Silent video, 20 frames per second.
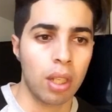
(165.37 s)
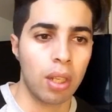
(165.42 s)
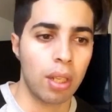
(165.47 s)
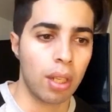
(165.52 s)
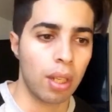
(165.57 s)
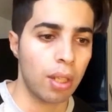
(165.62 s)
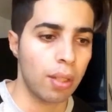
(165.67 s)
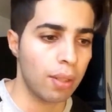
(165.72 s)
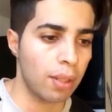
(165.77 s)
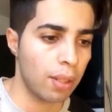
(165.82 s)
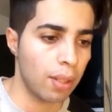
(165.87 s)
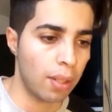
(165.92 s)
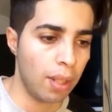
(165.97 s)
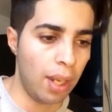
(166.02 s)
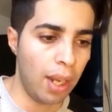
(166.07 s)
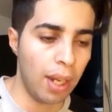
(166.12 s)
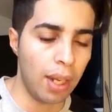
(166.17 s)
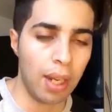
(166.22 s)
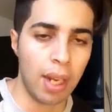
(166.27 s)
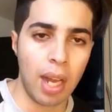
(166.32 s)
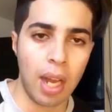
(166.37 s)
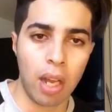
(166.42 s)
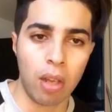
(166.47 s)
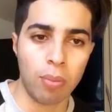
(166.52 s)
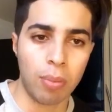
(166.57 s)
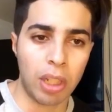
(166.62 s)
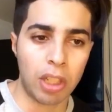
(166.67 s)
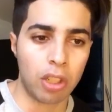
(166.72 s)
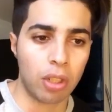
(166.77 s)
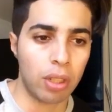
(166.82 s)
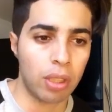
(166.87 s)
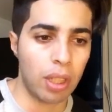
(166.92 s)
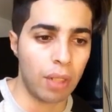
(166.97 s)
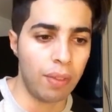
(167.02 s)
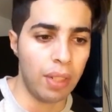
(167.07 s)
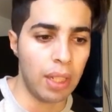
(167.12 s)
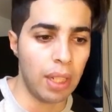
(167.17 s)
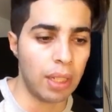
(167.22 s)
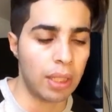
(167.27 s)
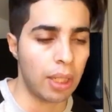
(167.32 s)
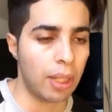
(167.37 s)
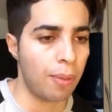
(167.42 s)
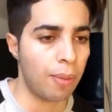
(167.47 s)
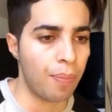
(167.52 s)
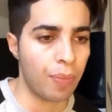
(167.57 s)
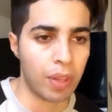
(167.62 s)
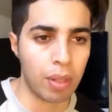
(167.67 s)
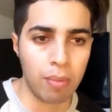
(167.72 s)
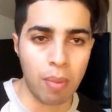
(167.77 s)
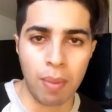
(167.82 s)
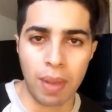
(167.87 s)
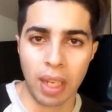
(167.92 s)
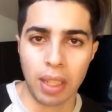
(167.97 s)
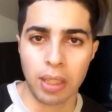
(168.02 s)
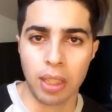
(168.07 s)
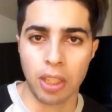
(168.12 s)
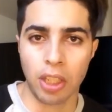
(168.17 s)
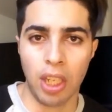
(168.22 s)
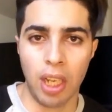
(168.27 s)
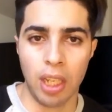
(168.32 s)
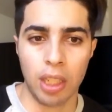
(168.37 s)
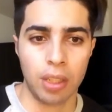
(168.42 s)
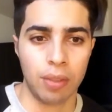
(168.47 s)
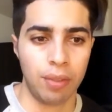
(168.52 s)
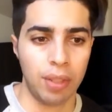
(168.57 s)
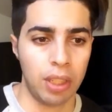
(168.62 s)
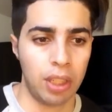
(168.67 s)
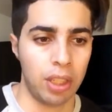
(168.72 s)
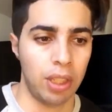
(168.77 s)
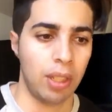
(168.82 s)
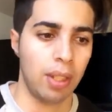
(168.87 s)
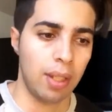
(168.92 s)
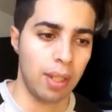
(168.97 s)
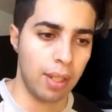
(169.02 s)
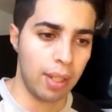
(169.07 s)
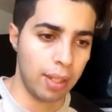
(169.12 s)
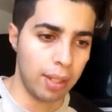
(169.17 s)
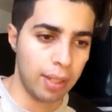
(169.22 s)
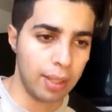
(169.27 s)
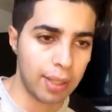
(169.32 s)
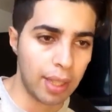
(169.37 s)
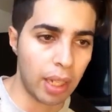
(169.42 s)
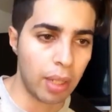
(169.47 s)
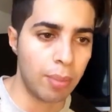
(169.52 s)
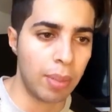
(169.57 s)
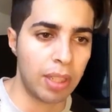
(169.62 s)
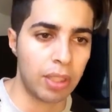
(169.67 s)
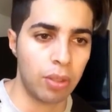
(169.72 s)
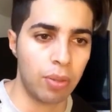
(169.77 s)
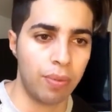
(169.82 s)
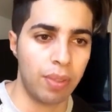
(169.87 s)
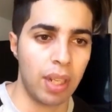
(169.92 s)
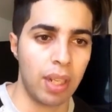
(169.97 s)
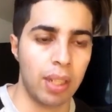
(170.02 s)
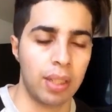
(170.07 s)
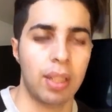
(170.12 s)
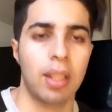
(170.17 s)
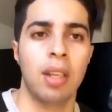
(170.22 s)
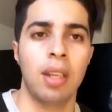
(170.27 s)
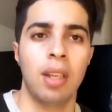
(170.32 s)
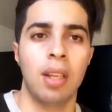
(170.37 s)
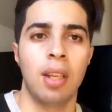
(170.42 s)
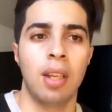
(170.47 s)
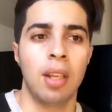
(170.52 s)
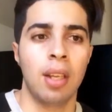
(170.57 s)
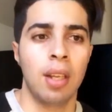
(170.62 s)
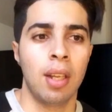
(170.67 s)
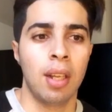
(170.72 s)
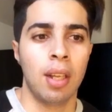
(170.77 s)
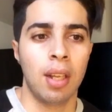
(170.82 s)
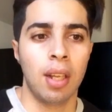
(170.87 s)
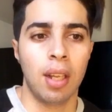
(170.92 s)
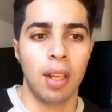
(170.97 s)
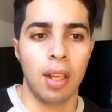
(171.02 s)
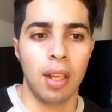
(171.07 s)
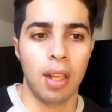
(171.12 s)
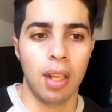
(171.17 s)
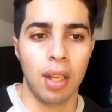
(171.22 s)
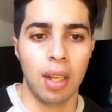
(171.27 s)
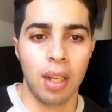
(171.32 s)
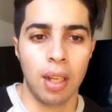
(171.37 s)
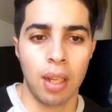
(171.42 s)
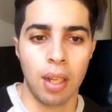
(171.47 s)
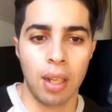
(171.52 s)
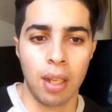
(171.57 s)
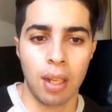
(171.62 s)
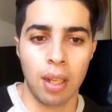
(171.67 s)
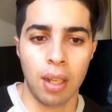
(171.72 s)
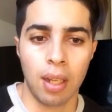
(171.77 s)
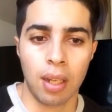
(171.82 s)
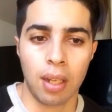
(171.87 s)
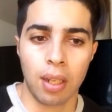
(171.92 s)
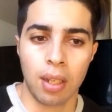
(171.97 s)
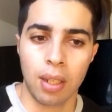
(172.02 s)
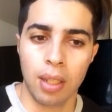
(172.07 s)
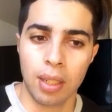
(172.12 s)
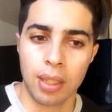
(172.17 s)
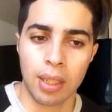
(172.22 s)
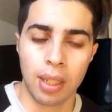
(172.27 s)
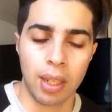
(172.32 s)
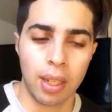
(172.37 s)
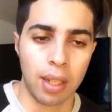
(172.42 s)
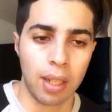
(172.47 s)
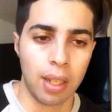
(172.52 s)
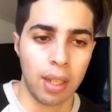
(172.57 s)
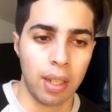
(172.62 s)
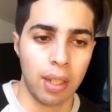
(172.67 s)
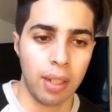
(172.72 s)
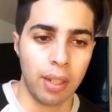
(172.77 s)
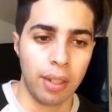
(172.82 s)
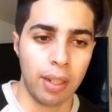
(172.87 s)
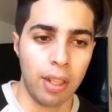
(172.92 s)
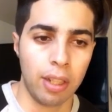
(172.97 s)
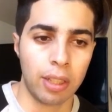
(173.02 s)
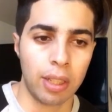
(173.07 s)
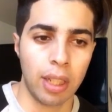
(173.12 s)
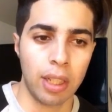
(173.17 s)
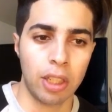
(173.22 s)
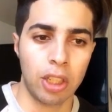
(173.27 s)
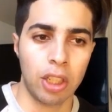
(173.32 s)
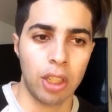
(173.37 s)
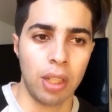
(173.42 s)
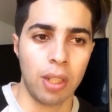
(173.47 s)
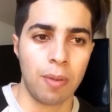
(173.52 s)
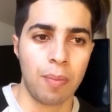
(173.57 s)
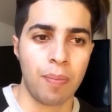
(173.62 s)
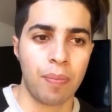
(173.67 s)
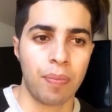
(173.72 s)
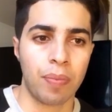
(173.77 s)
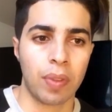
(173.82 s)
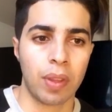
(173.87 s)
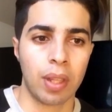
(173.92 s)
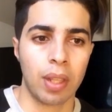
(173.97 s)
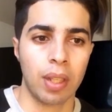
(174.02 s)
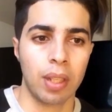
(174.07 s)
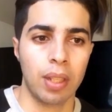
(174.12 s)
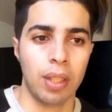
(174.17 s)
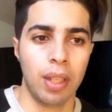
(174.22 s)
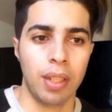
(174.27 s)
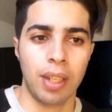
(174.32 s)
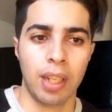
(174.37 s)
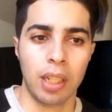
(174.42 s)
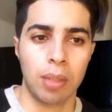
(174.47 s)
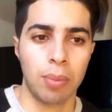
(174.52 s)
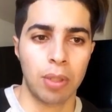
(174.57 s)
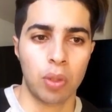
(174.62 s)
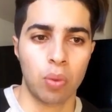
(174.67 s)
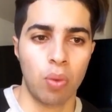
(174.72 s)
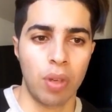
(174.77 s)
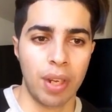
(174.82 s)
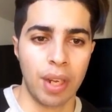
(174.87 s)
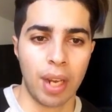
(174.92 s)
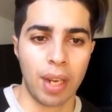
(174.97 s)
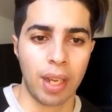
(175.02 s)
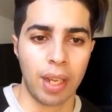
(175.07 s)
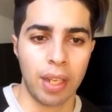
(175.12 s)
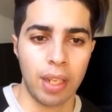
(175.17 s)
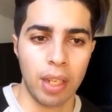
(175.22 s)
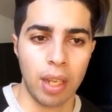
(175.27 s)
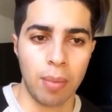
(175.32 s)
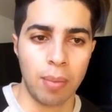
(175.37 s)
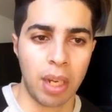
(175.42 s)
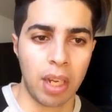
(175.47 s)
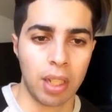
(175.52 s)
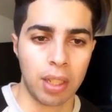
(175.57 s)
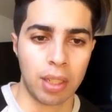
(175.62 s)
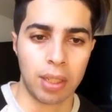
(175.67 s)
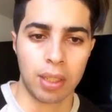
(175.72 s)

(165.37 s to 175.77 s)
آه حلاق ما عرف شنو كدير في حياتك ما باغي انت شي حاجه في هذا الشيء لي زانيماسيون فقط آه قلت راه نحط هذا الشيء يعني خدمه زوينه نقيه ما